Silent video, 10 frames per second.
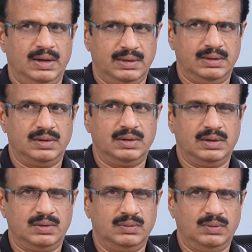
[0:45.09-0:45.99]
అనేది
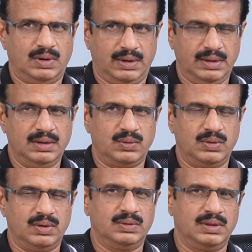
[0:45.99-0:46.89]
అంటున్నారు ఒకటి
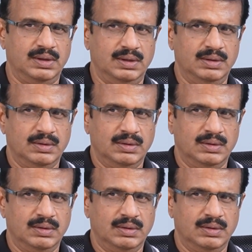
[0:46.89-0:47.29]
రెండవది